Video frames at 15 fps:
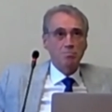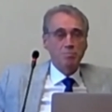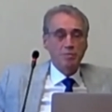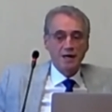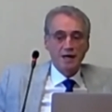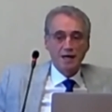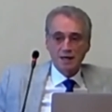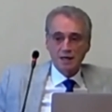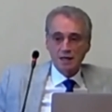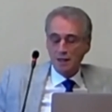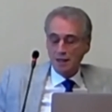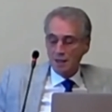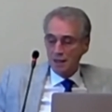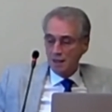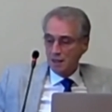Per
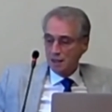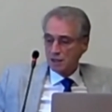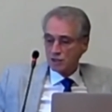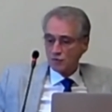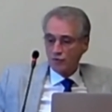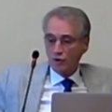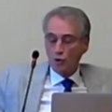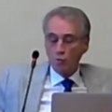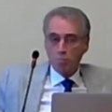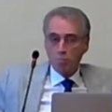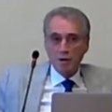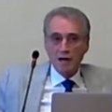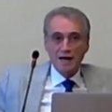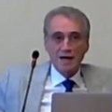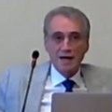
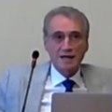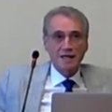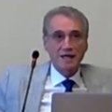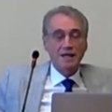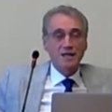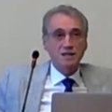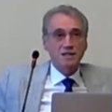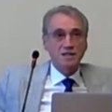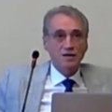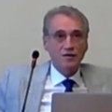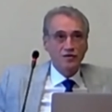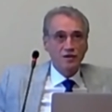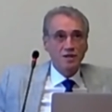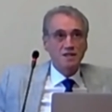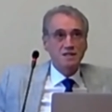sviluppare i
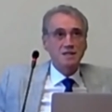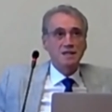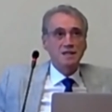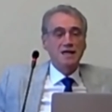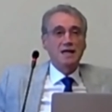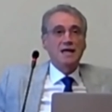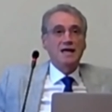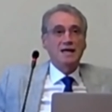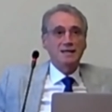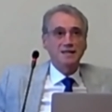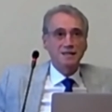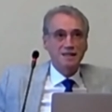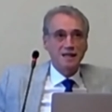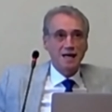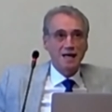servizi nelle aree
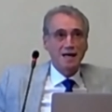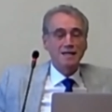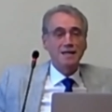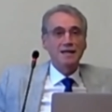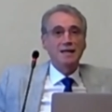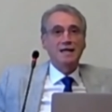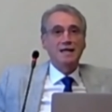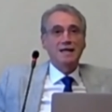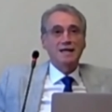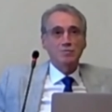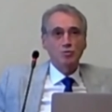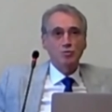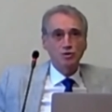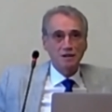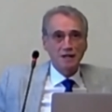interne, nelle aree
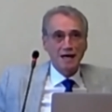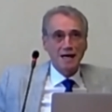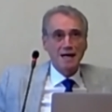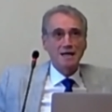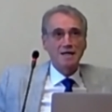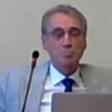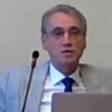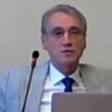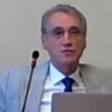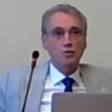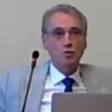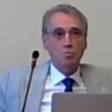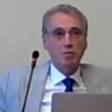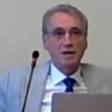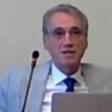montane, per
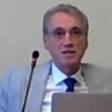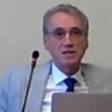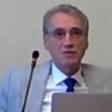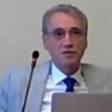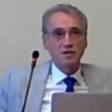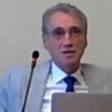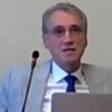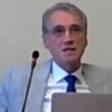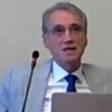sviluppare i servizi